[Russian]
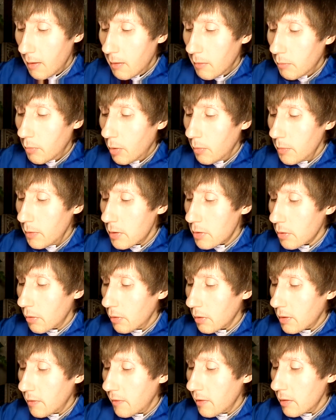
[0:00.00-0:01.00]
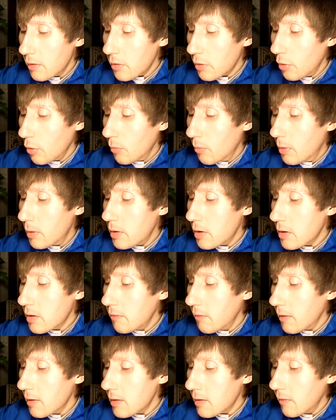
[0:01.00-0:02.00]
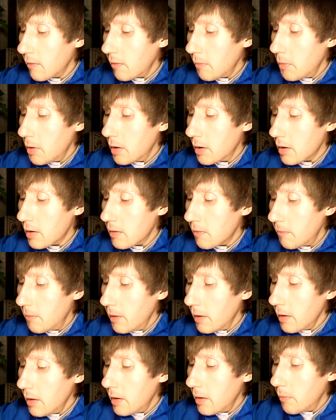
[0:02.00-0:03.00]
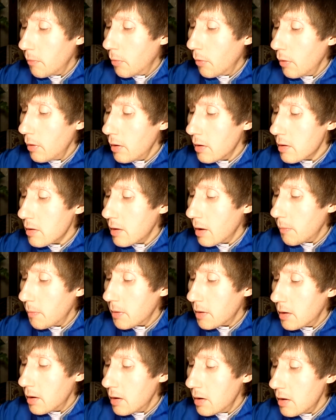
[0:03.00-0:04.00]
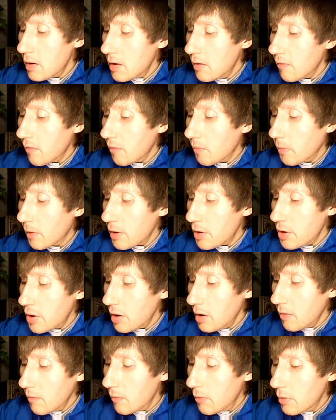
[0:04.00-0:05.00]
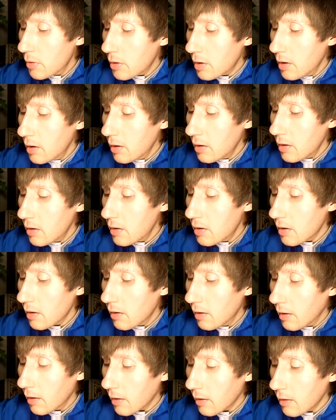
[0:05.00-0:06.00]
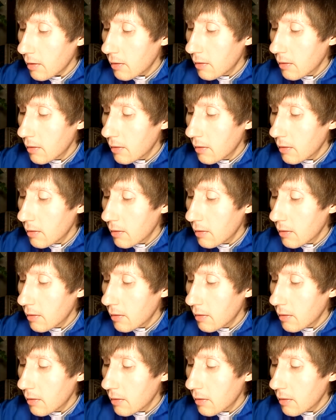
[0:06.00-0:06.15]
Помнится, он говорил, что у большинства современных землян не более 150 воплощений в людских телах.